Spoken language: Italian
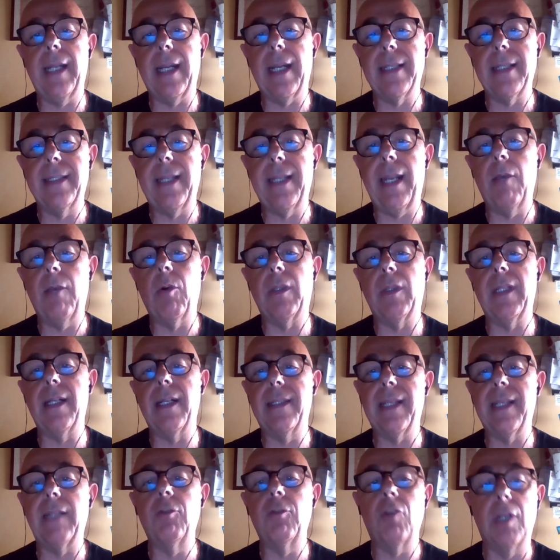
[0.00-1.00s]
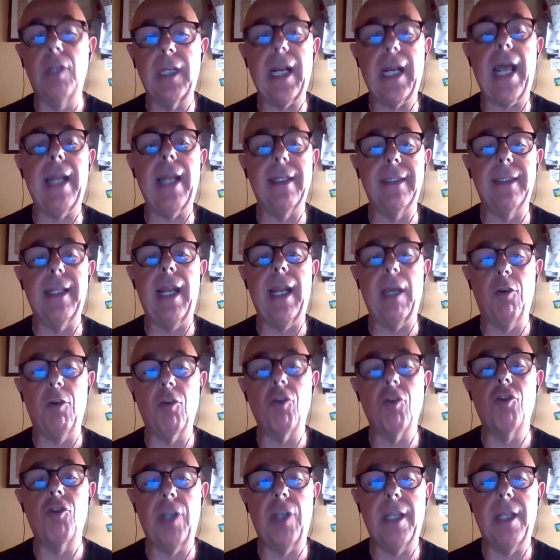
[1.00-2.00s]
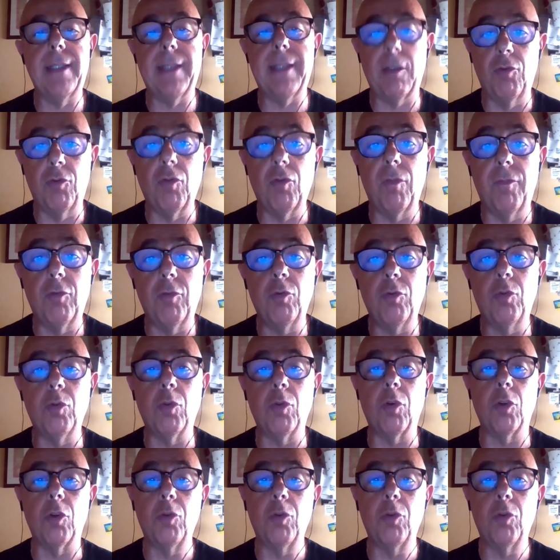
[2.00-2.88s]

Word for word: stregua del santo graal della conoscenza sul futuro,